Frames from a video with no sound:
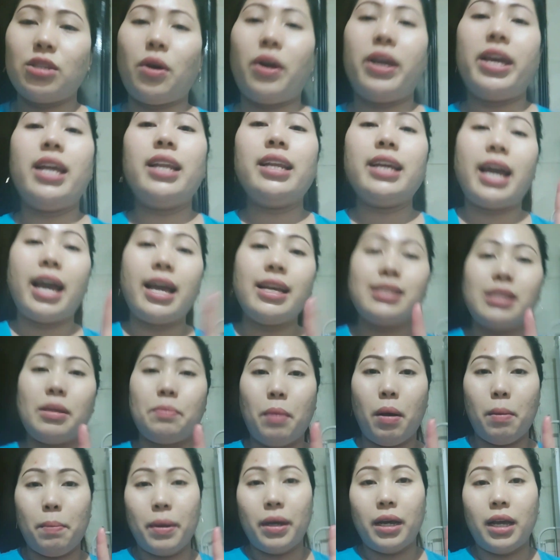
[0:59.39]
So, ayan guys,
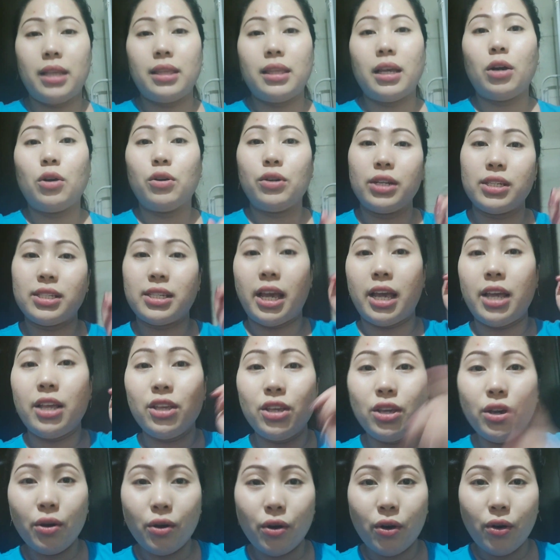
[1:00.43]
ipapakita ko na sa
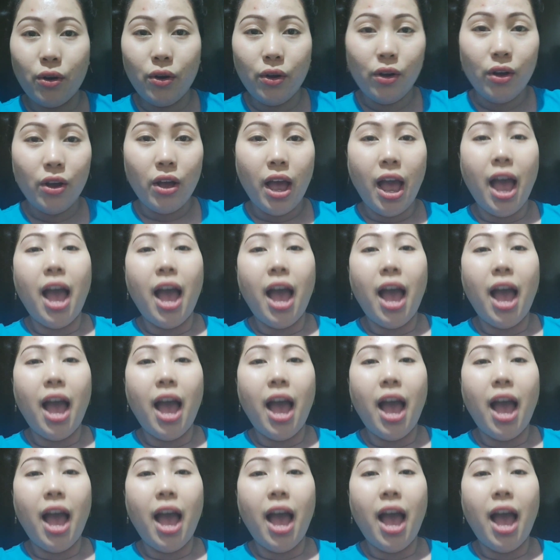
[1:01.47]
inyo.